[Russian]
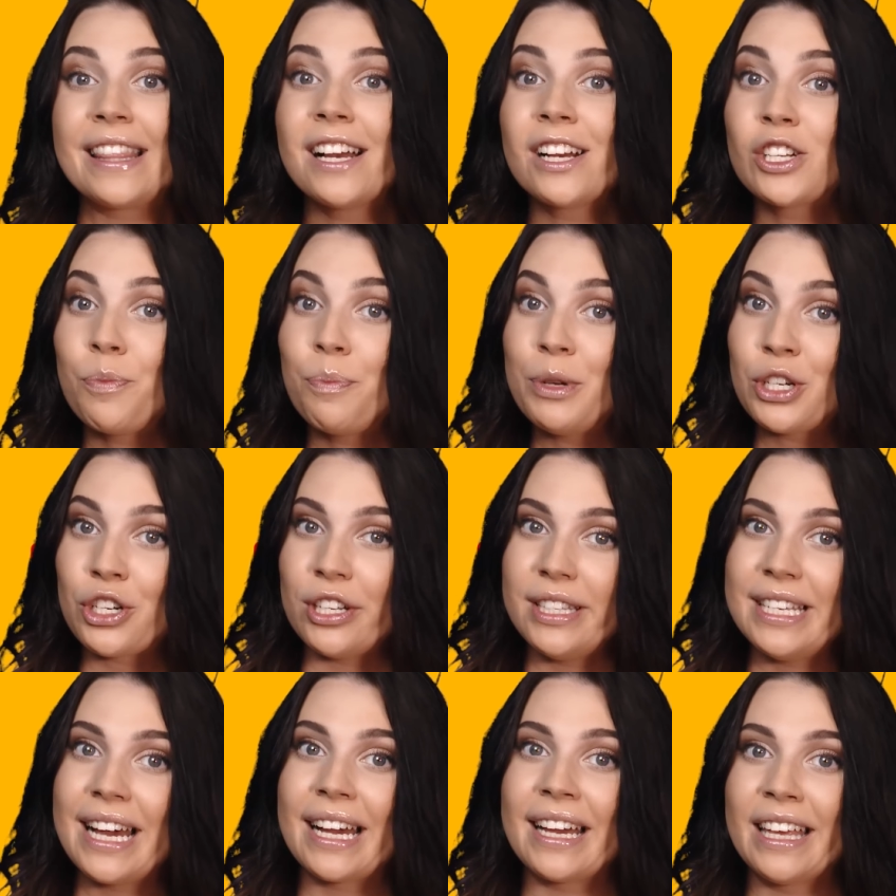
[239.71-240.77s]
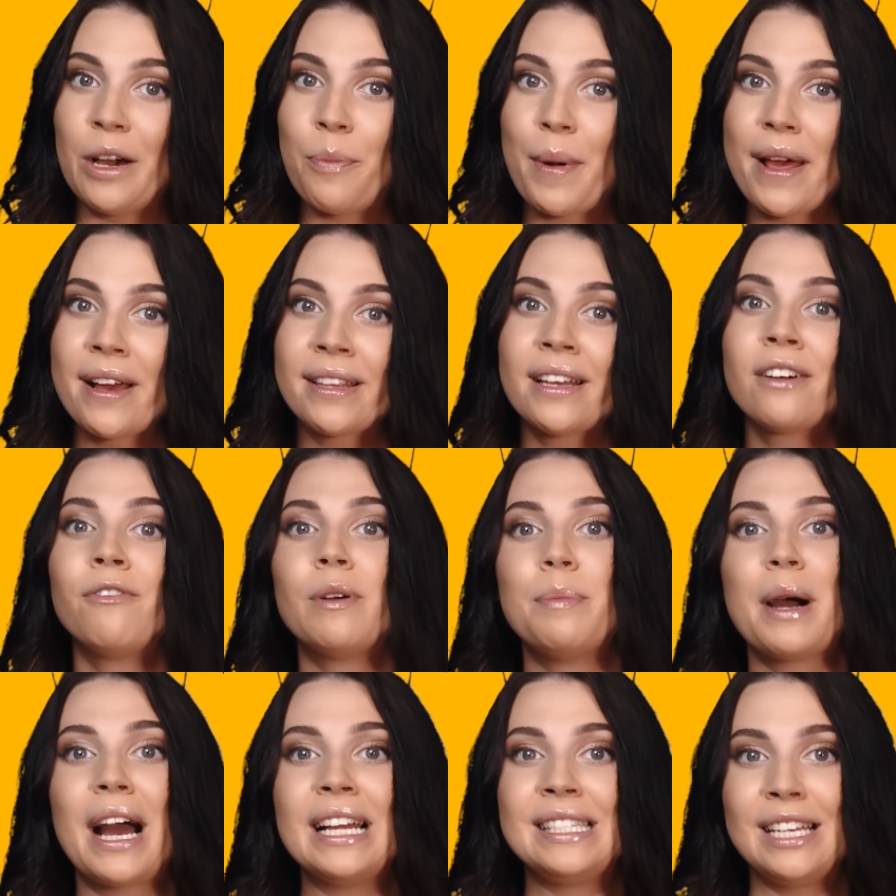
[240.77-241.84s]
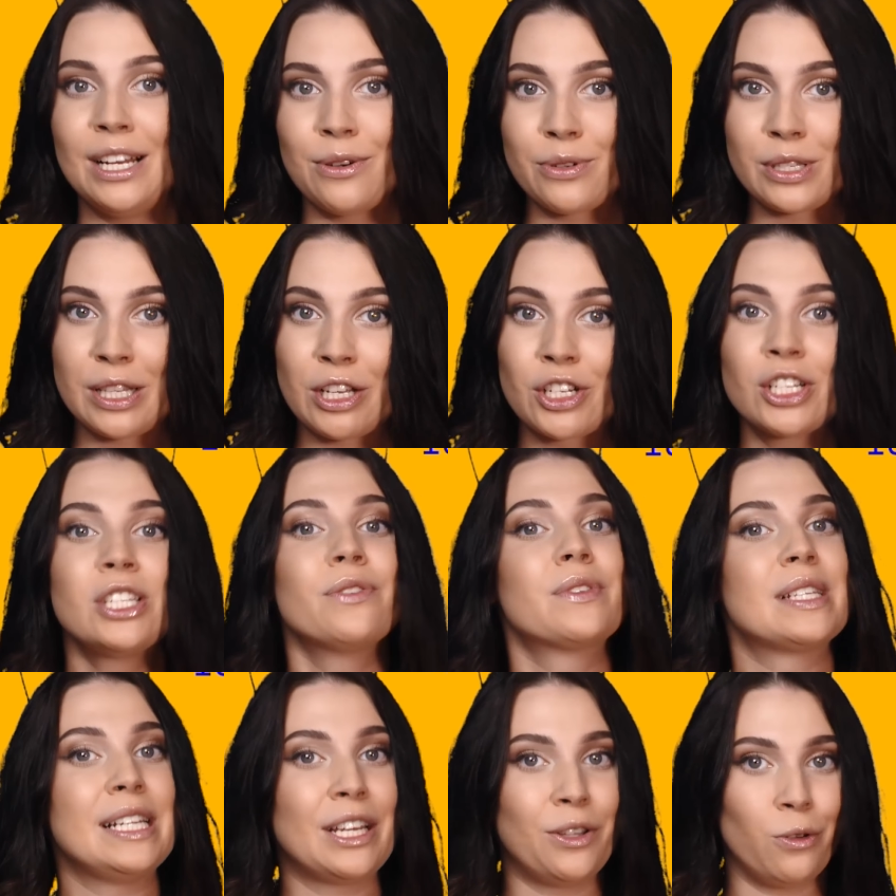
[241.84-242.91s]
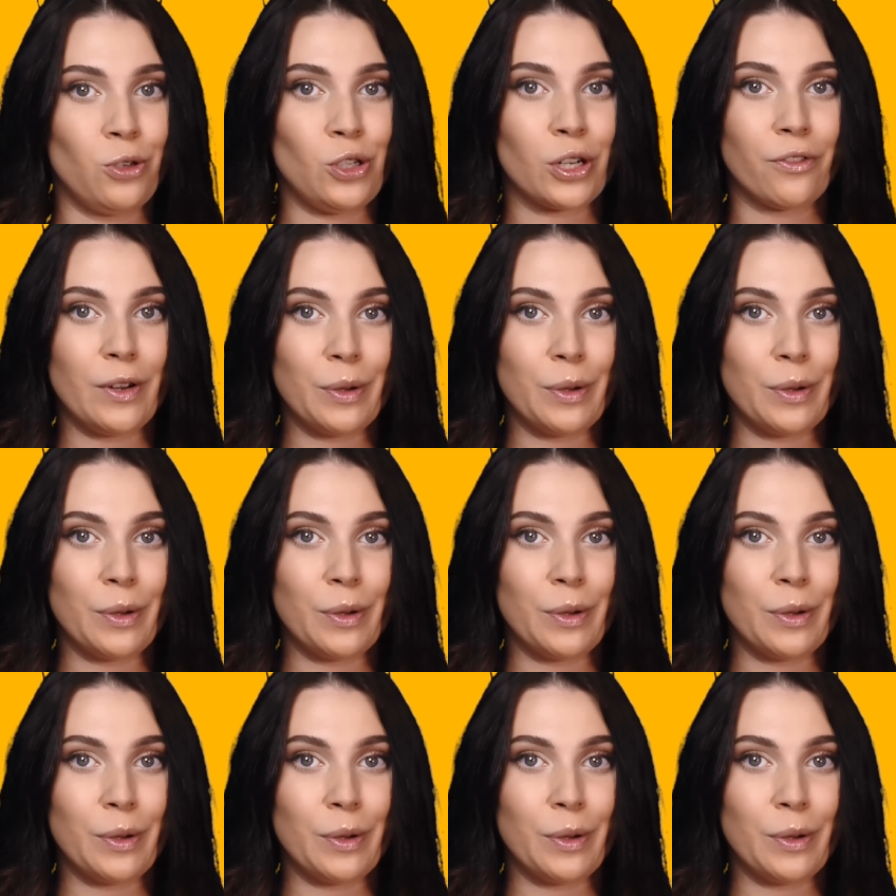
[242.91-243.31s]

Также пишите, о каких проектах вы бы хотели услышать в следующих